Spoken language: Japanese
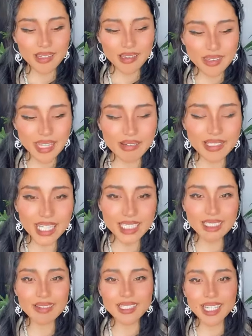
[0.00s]
で
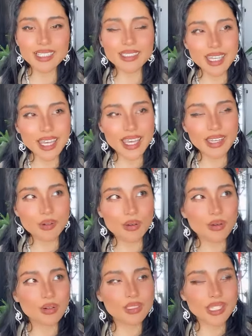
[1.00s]
私はなぜ
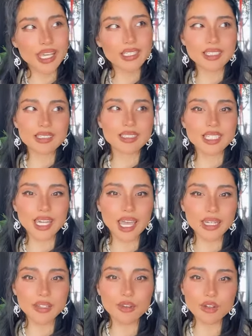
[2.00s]
こう精神の世界
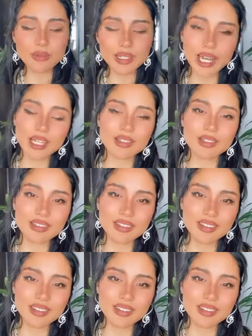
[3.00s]
に興味がある